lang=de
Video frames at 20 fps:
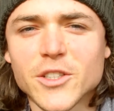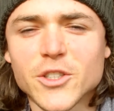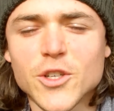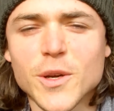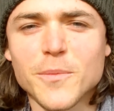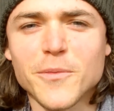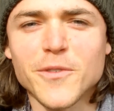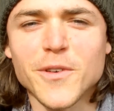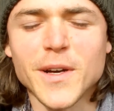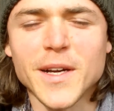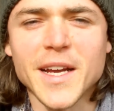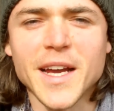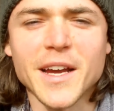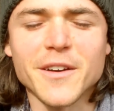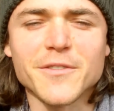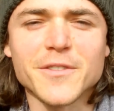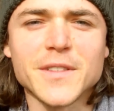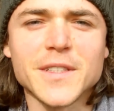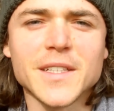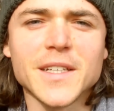
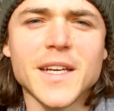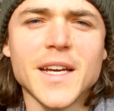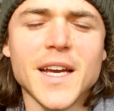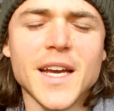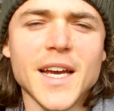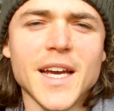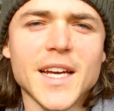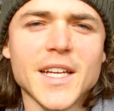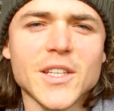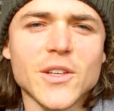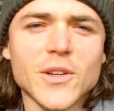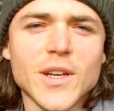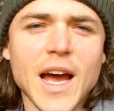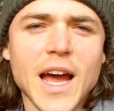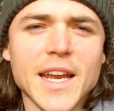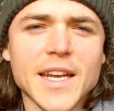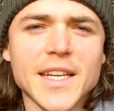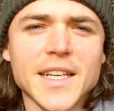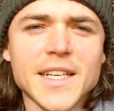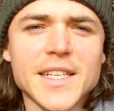Schöpferkräfte dort
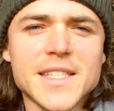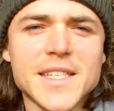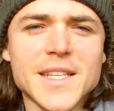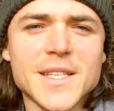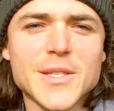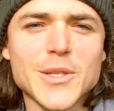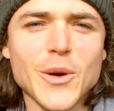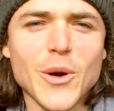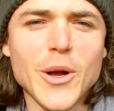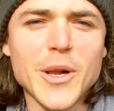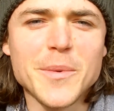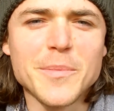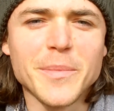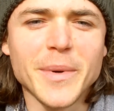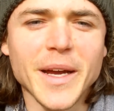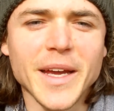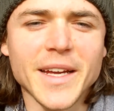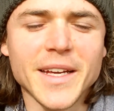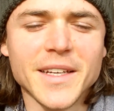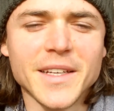einiges ins Rollen
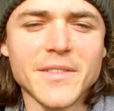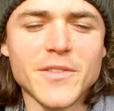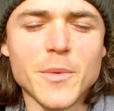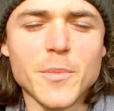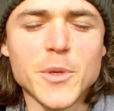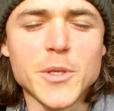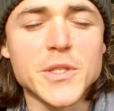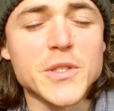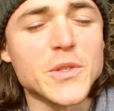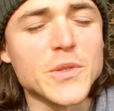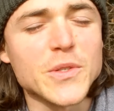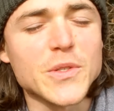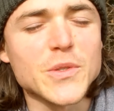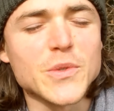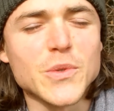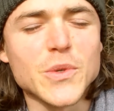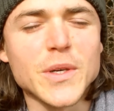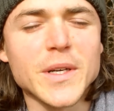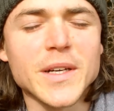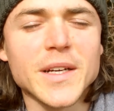bringen. Wir müssen uns
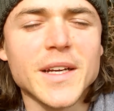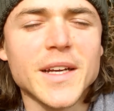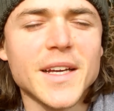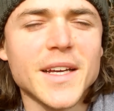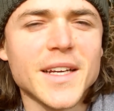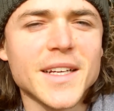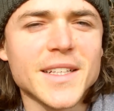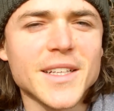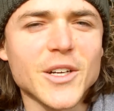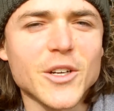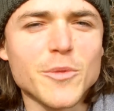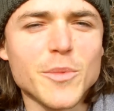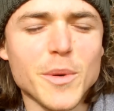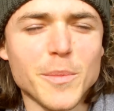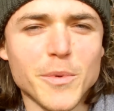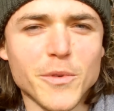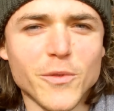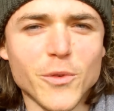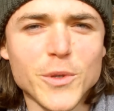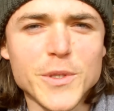nur darüber
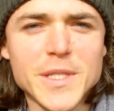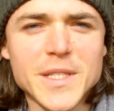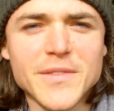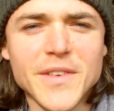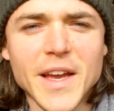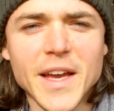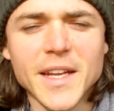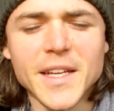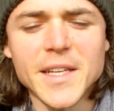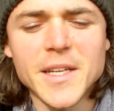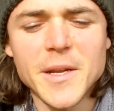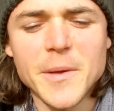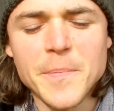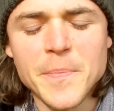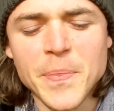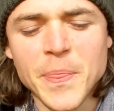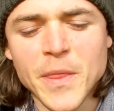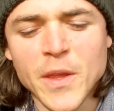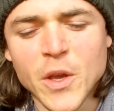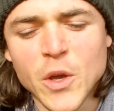bewusst werden.
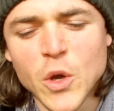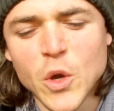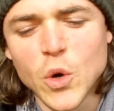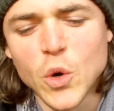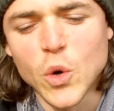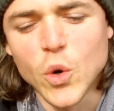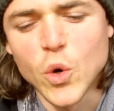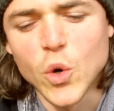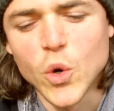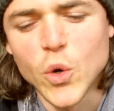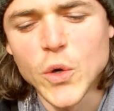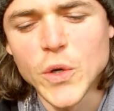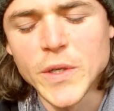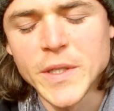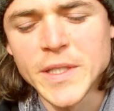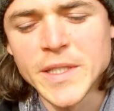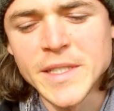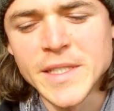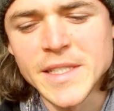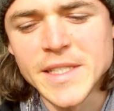
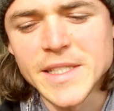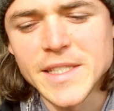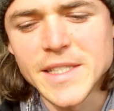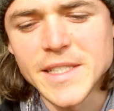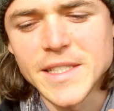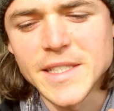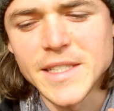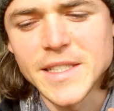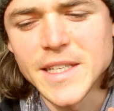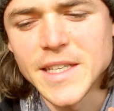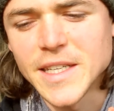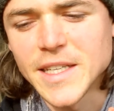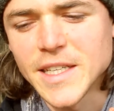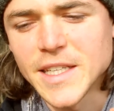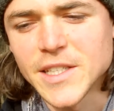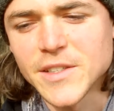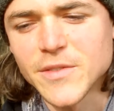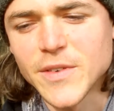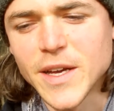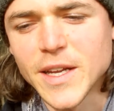Und
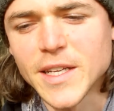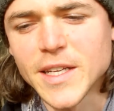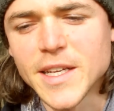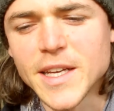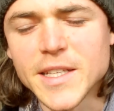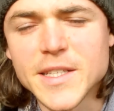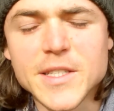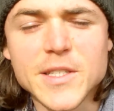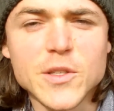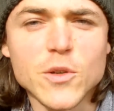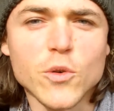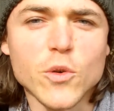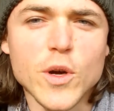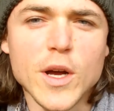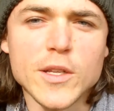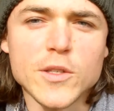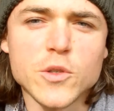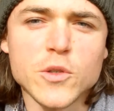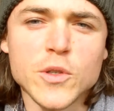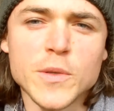ich werde jetzt so,
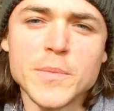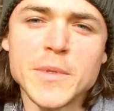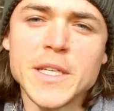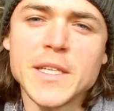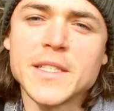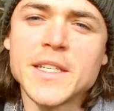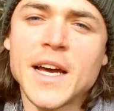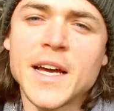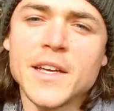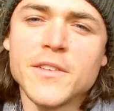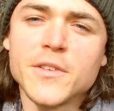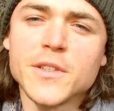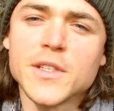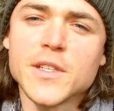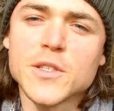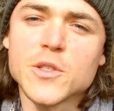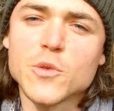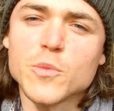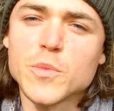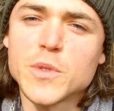also im Detail wird
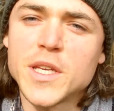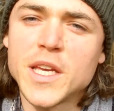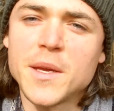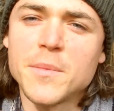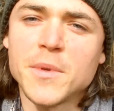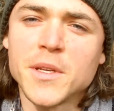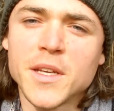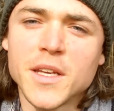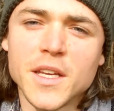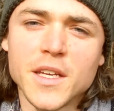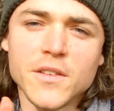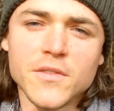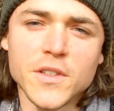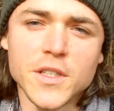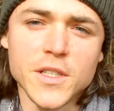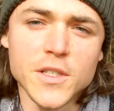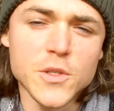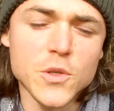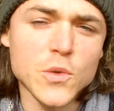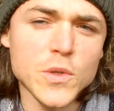es um Themen gehen wie
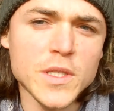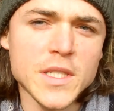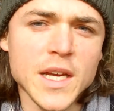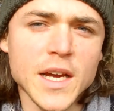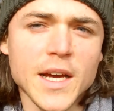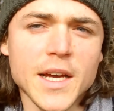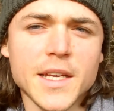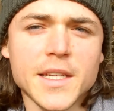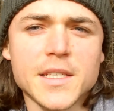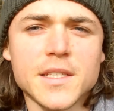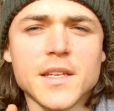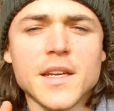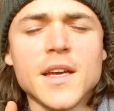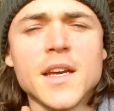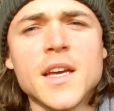Gesundheit,